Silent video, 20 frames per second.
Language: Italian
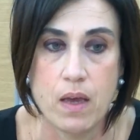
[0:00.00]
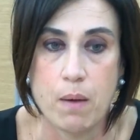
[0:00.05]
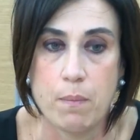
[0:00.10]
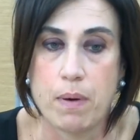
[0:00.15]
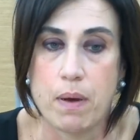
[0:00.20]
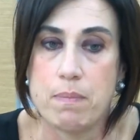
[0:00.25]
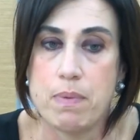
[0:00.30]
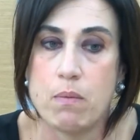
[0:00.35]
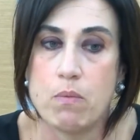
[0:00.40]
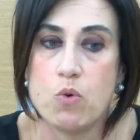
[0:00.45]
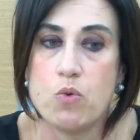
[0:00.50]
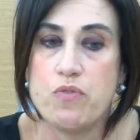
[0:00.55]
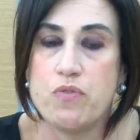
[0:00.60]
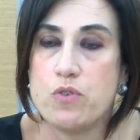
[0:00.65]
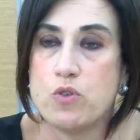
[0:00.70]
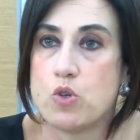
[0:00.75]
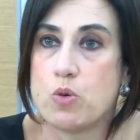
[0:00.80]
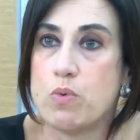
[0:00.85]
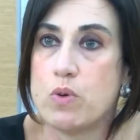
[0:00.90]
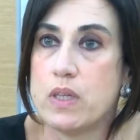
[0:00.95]
Poi abbiamo
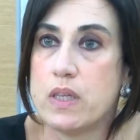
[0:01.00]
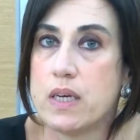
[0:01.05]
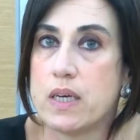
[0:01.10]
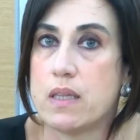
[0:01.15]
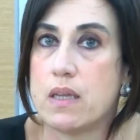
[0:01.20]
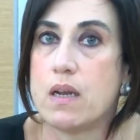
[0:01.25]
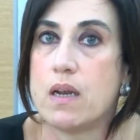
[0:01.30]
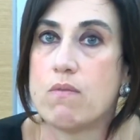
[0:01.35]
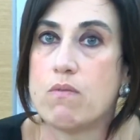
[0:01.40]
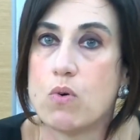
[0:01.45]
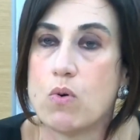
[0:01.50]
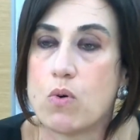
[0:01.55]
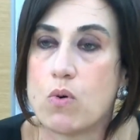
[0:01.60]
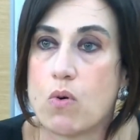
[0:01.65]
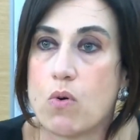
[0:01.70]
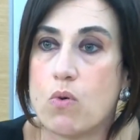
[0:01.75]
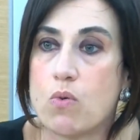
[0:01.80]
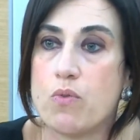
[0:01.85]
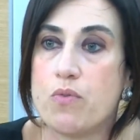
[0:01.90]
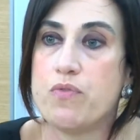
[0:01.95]
l'ufficio politiche del
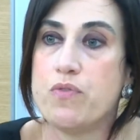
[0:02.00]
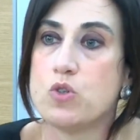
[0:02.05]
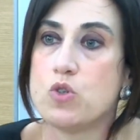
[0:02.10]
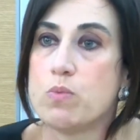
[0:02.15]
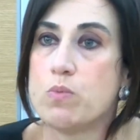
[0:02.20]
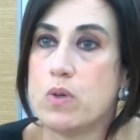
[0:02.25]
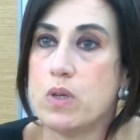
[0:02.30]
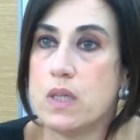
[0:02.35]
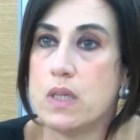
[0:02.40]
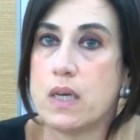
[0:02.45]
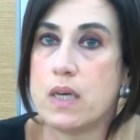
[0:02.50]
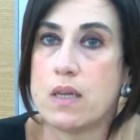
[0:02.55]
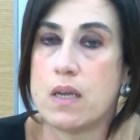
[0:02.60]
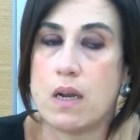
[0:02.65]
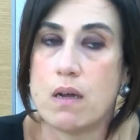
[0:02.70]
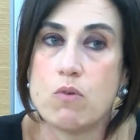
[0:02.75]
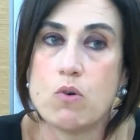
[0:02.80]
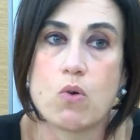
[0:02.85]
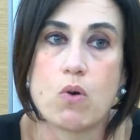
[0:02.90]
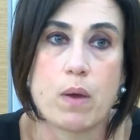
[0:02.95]
lavoro, l'ufficio politiche del
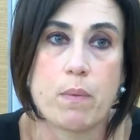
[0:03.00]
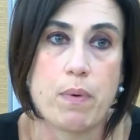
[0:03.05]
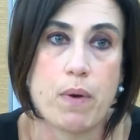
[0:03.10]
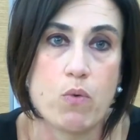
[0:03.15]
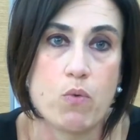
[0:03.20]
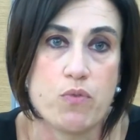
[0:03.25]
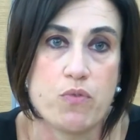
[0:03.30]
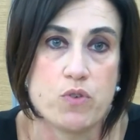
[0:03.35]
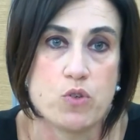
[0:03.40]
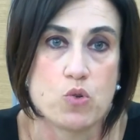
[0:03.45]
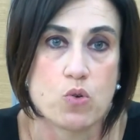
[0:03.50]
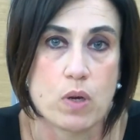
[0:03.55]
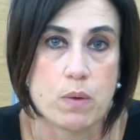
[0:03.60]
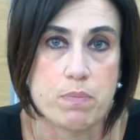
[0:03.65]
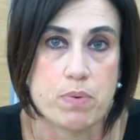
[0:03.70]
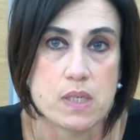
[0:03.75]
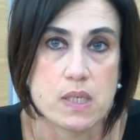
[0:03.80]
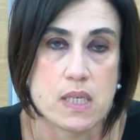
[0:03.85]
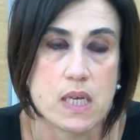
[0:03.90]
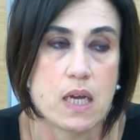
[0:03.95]
lavoro che poi è l'ufficio che
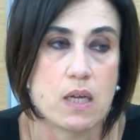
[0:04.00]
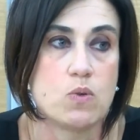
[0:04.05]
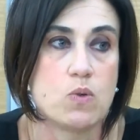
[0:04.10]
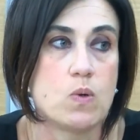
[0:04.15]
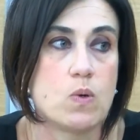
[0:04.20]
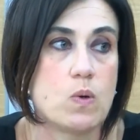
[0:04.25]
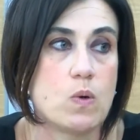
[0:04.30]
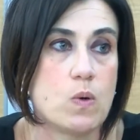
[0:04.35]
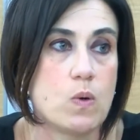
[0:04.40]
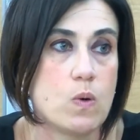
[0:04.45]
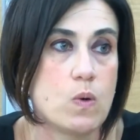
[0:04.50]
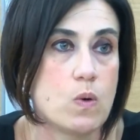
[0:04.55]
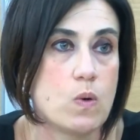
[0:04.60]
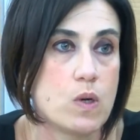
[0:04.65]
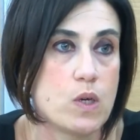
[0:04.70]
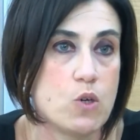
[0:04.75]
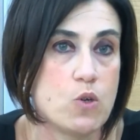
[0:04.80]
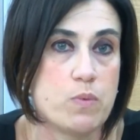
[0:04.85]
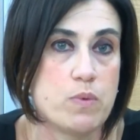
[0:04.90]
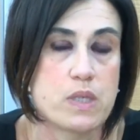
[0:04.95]
presiedo
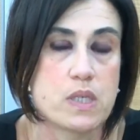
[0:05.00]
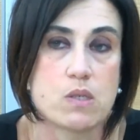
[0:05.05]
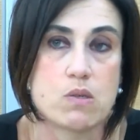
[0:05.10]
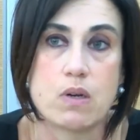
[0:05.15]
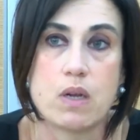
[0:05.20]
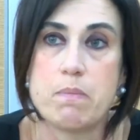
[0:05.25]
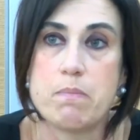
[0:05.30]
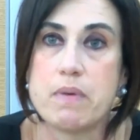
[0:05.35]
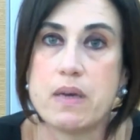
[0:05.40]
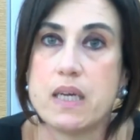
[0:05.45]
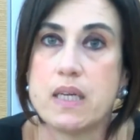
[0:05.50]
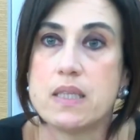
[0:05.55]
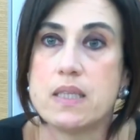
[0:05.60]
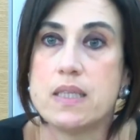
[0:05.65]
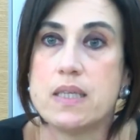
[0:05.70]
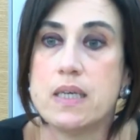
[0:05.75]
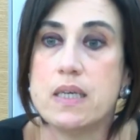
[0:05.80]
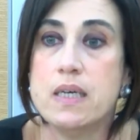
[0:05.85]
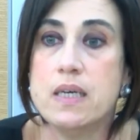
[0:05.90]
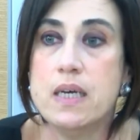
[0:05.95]
io
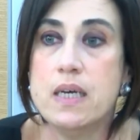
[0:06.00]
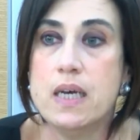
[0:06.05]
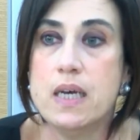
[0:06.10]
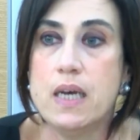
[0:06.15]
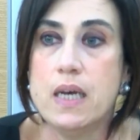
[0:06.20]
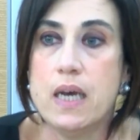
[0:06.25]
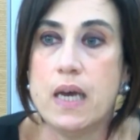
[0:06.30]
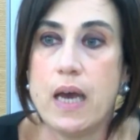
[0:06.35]
personalmente,